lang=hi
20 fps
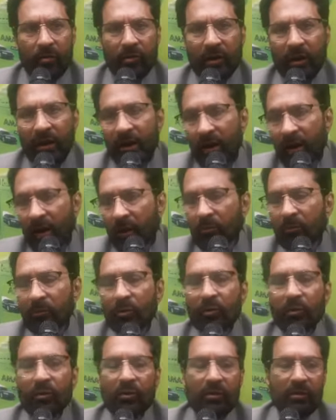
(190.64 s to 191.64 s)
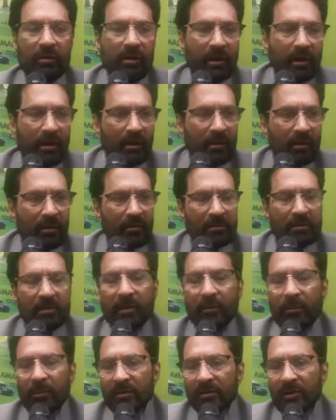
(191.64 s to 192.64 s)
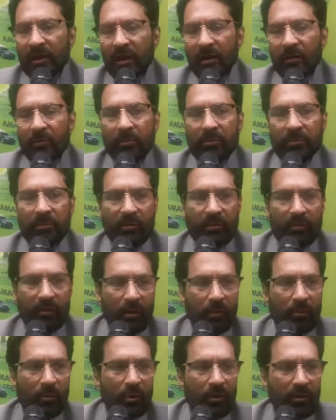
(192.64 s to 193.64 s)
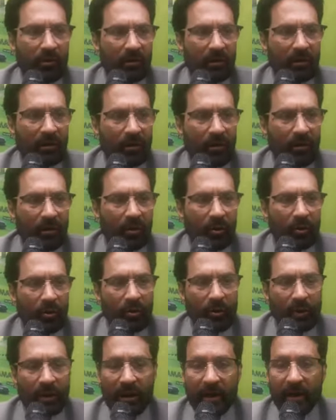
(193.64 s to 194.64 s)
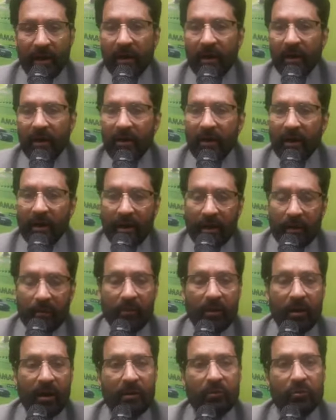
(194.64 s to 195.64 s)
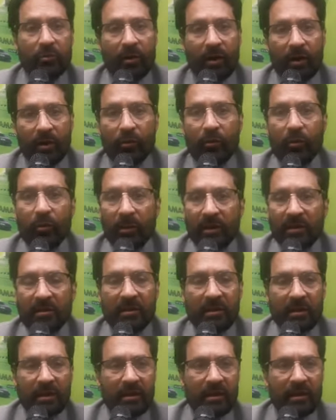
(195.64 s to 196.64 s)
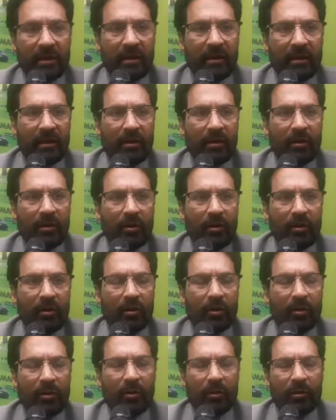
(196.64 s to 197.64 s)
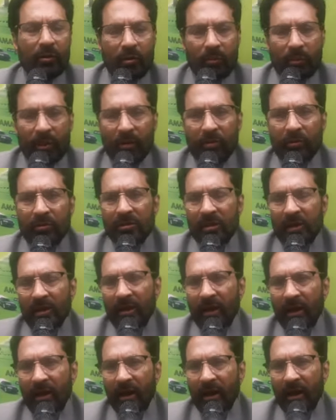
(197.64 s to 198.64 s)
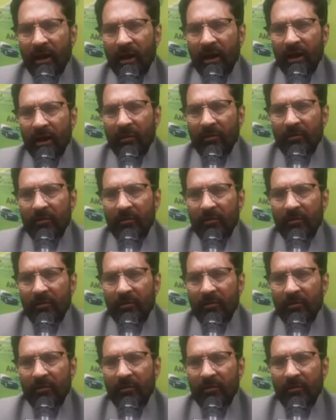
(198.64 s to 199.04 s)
तो नहीं नहीं हम तो यानी चेयरमैन साहब बगबोट उन्होंने नहीं हम आशुर खानों को पैसे देते हैं तो मैं उनसे ये कहा